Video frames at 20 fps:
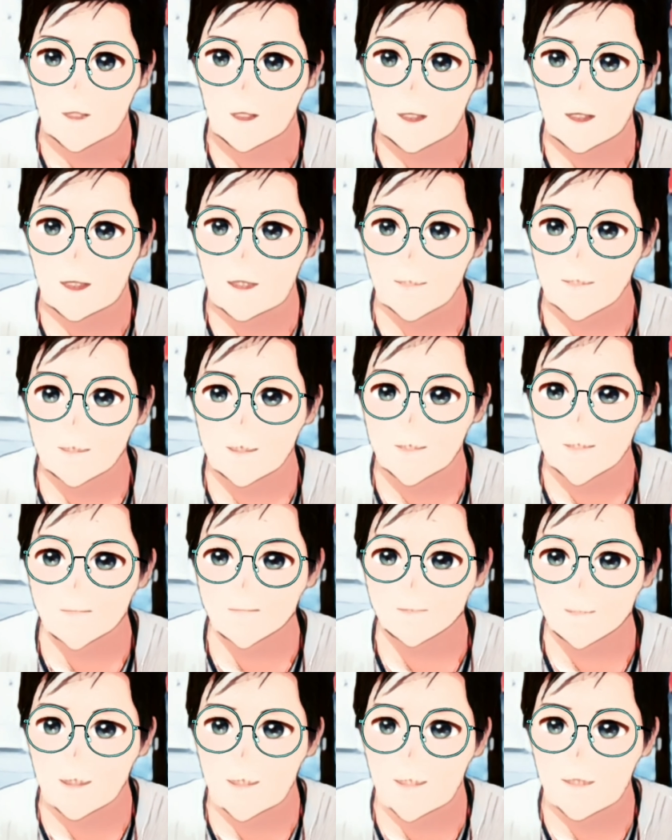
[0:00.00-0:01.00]
Ang address
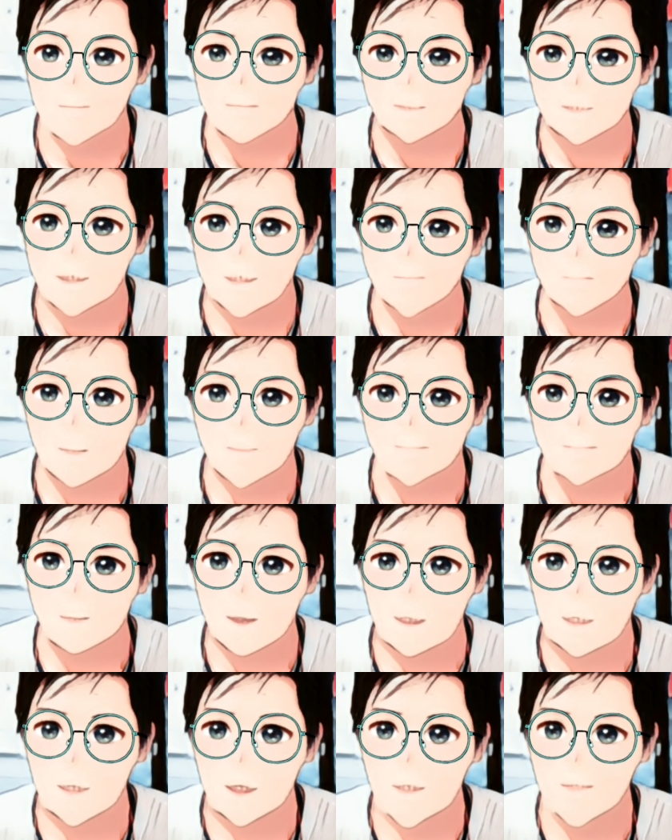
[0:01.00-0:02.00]
ng TIN number is
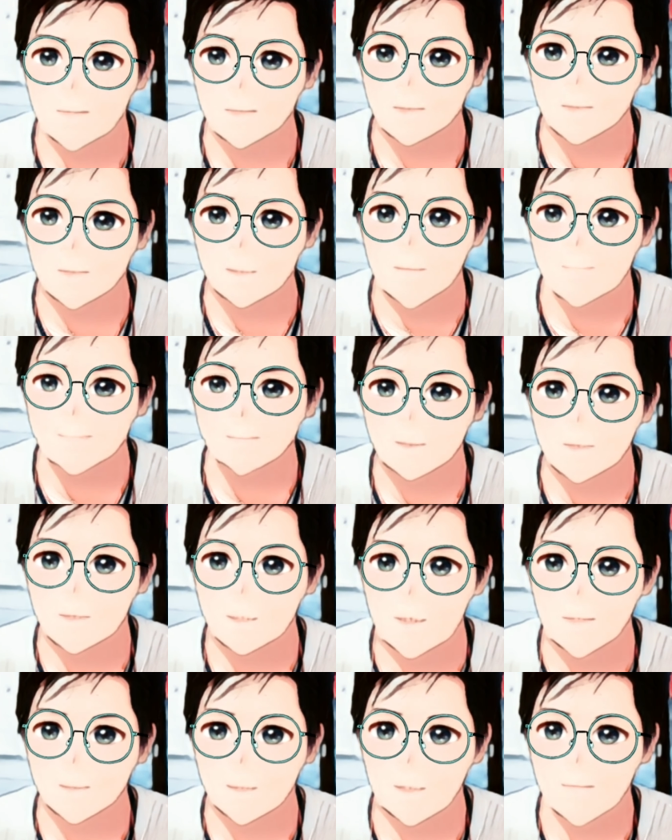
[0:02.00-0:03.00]
Pampanga. Yung
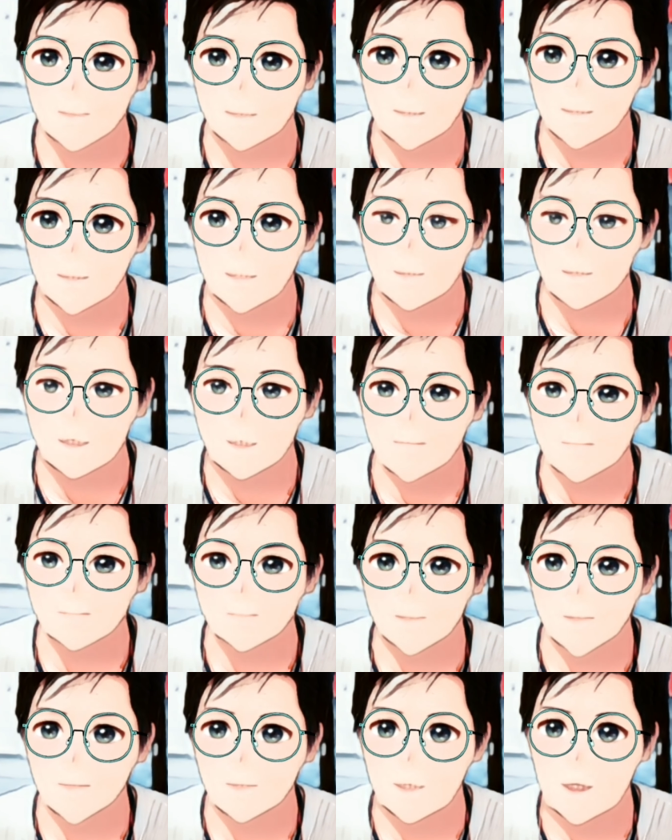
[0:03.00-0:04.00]
employee ko naman,
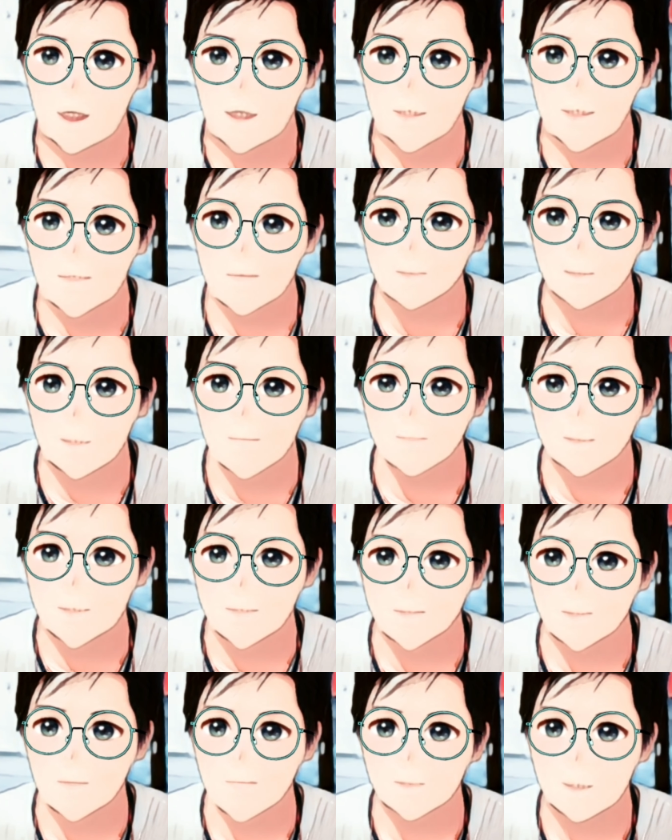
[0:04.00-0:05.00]
employee ID ko naman,
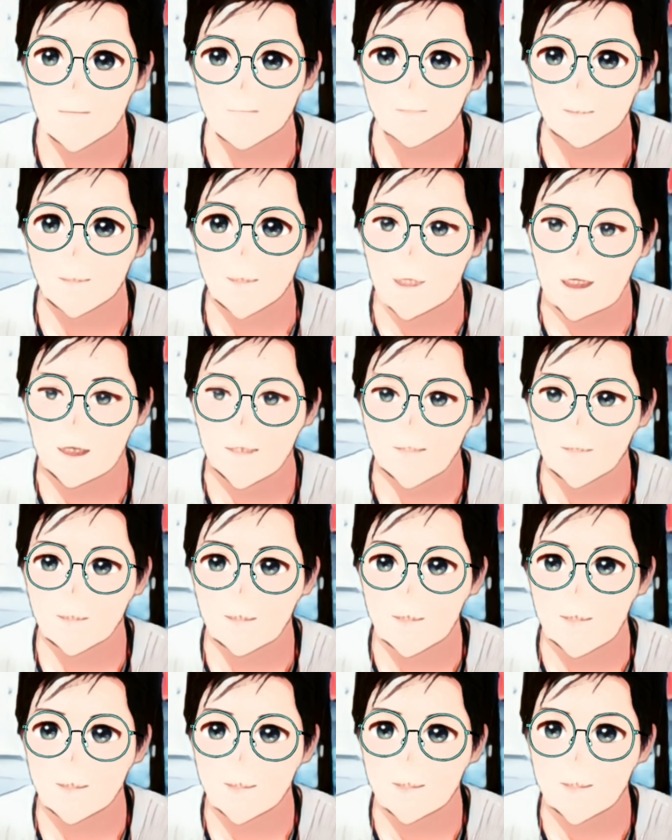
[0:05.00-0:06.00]
government
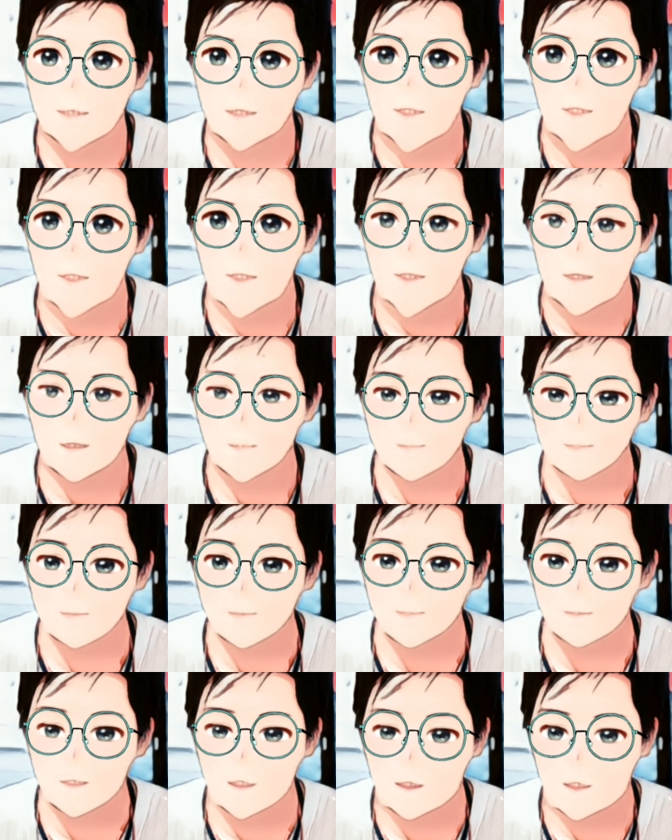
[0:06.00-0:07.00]
ID is ano
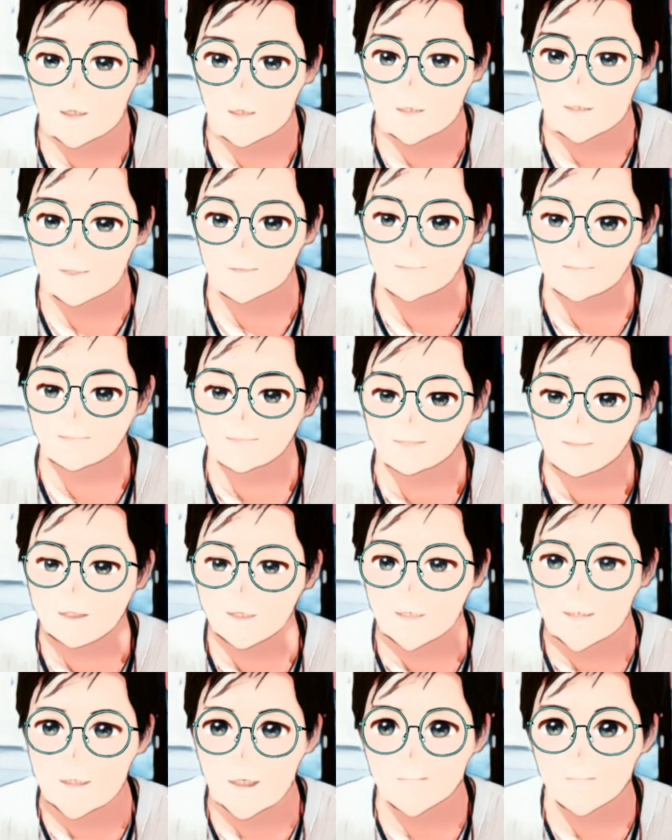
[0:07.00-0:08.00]
yun, uh,
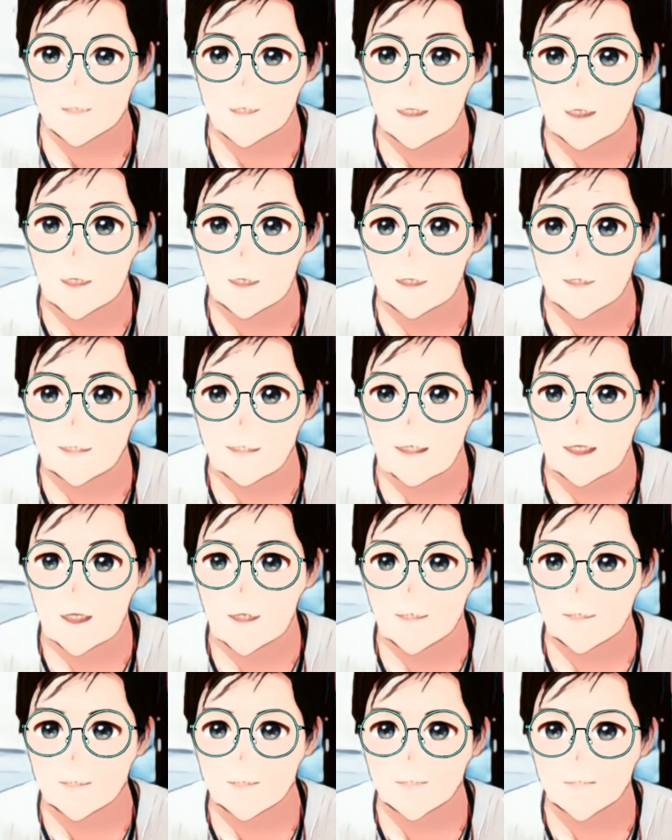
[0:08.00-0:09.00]
sa Batangas
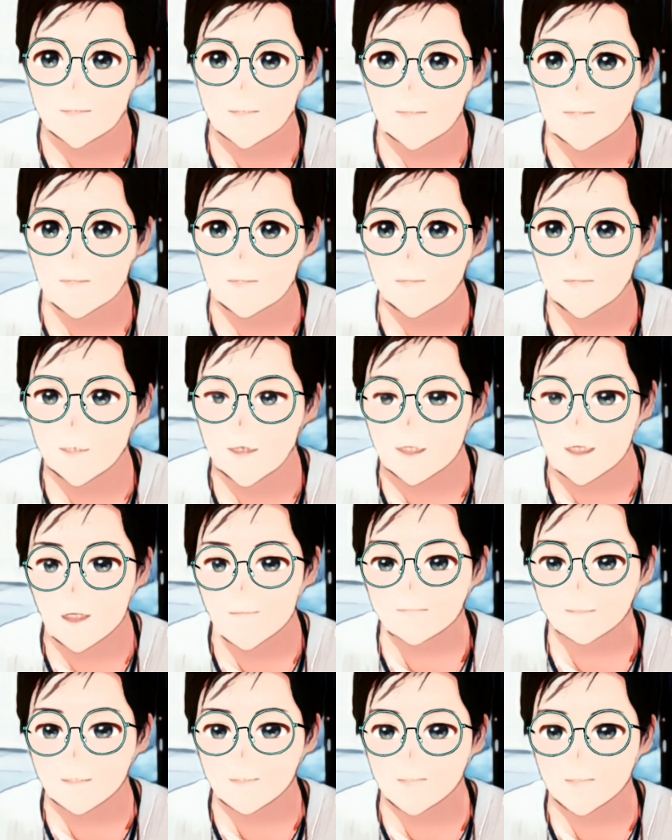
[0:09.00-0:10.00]
guys. Yun yung
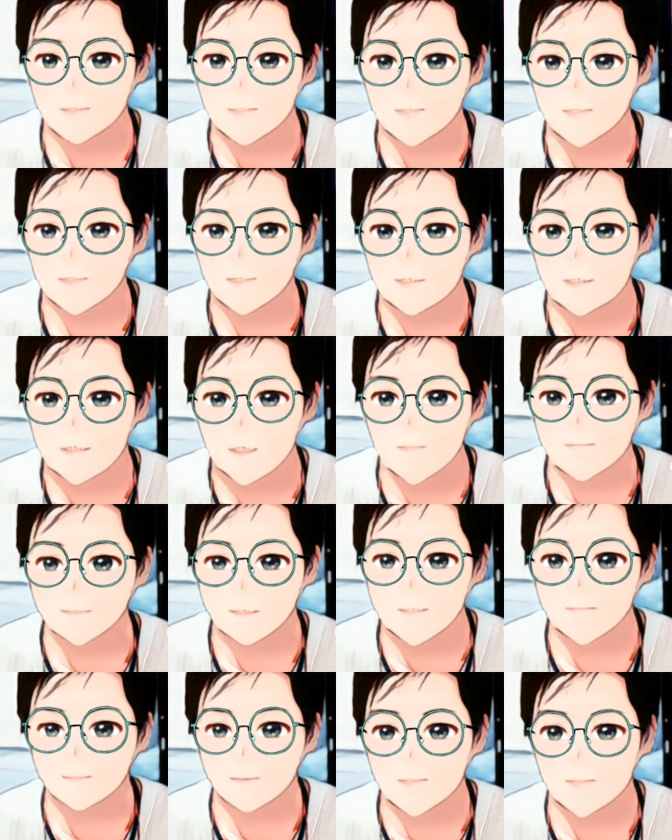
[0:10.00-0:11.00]
ginamit ko doon sa
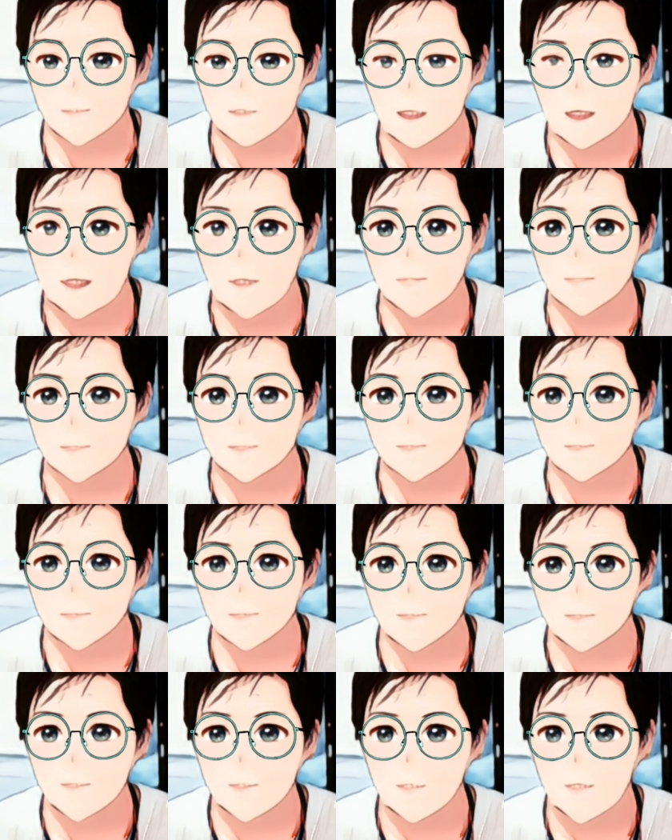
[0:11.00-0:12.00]
mismong account
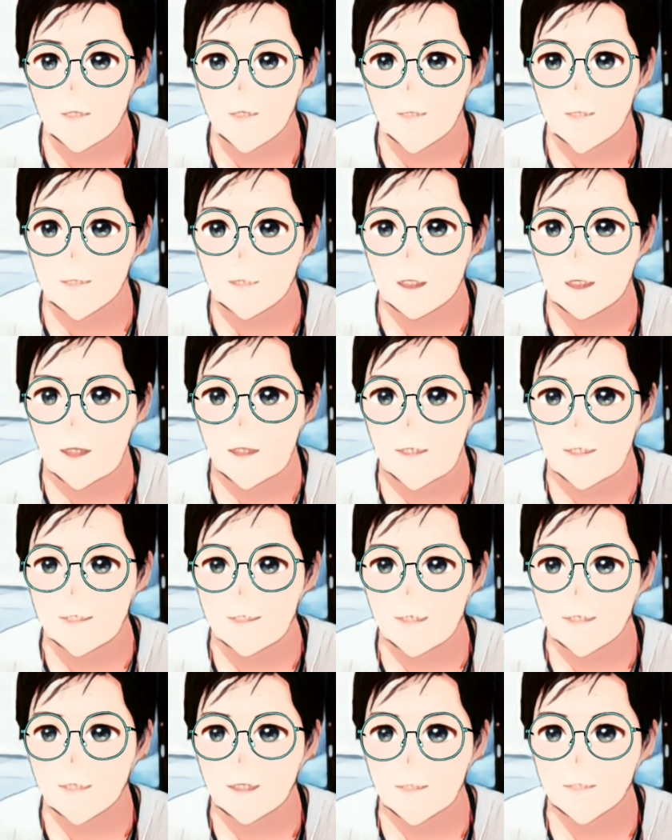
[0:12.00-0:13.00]
ko na
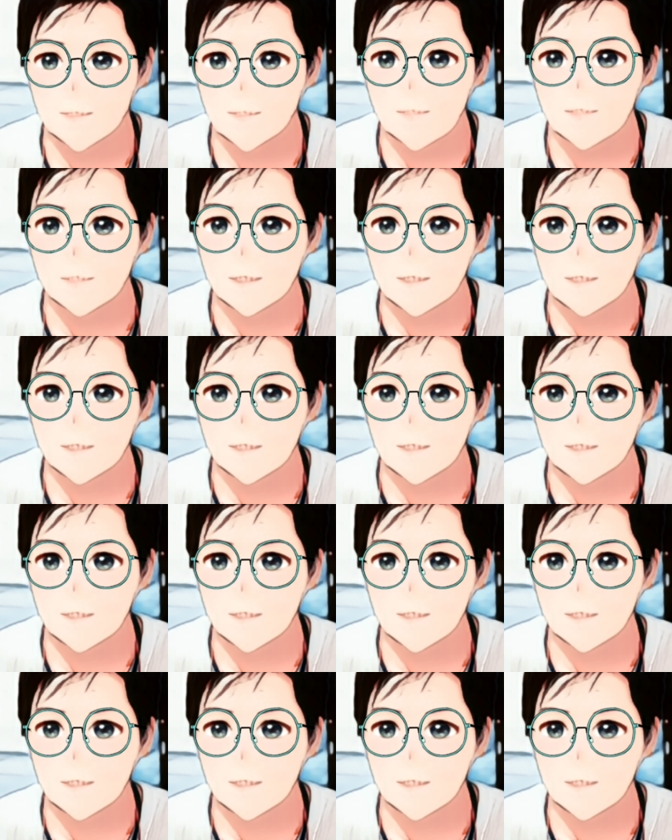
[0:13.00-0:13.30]
isinend